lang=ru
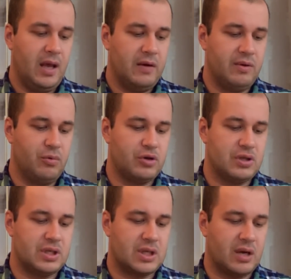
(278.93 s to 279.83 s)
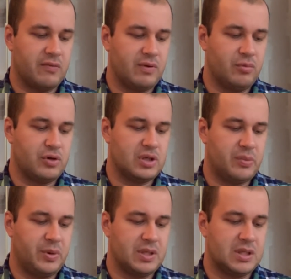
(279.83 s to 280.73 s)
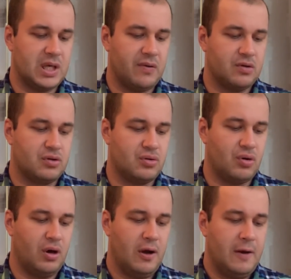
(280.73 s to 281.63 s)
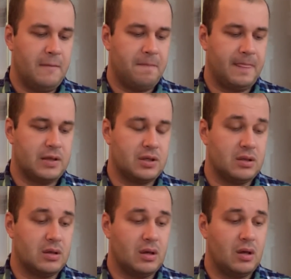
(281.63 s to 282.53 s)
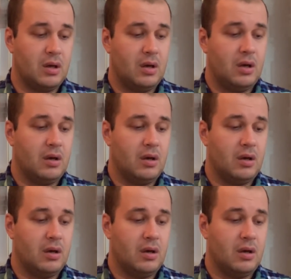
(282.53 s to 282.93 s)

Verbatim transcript: И вы можете, вы можете представить, что значит, э,